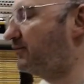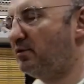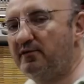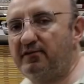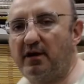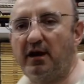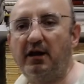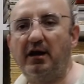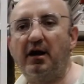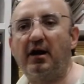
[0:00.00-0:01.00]
non sarà
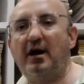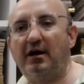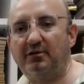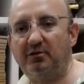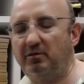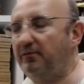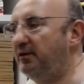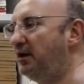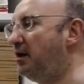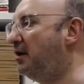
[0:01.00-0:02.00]
in grado
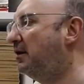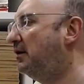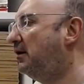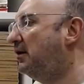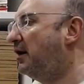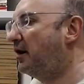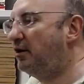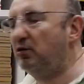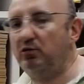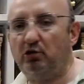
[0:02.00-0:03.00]
di
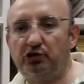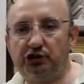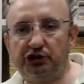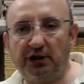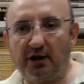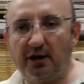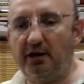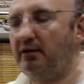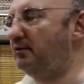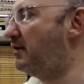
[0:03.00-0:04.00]

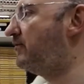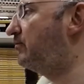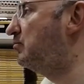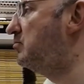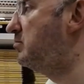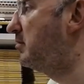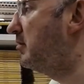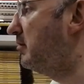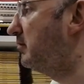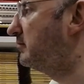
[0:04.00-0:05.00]
riconoscere
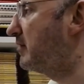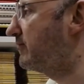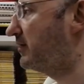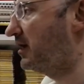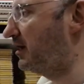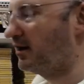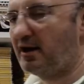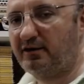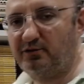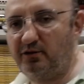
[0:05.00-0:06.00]
nessuno, non sarà in
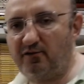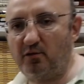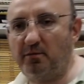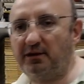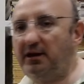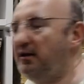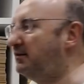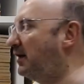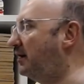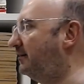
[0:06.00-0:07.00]
grado insomma di
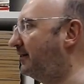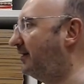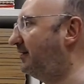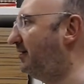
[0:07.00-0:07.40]
intendere e di